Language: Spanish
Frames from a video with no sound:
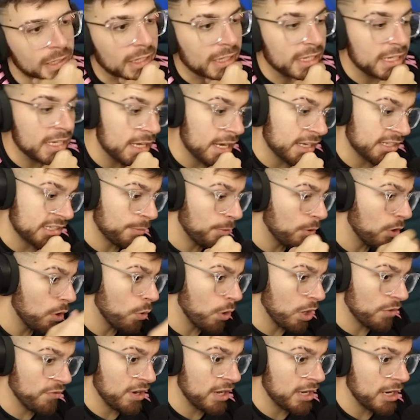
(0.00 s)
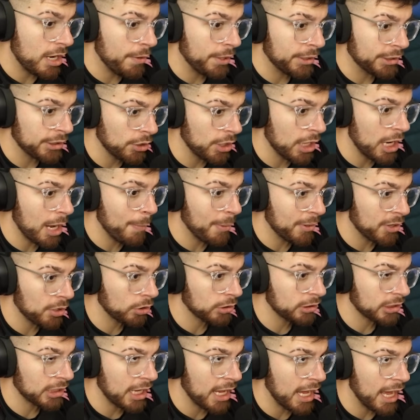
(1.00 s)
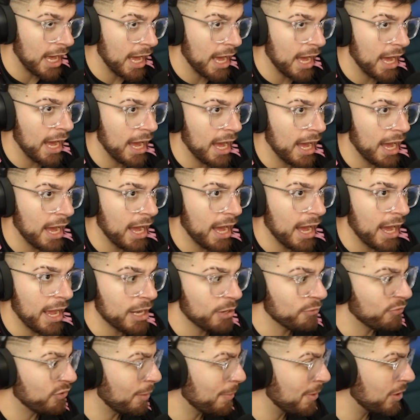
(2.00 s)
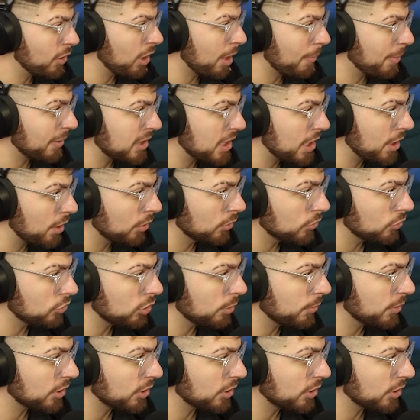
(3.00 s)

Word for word: y hace poco jugó el final de Libertadores, la perdió contra el Flamengo, la perdieron, si no me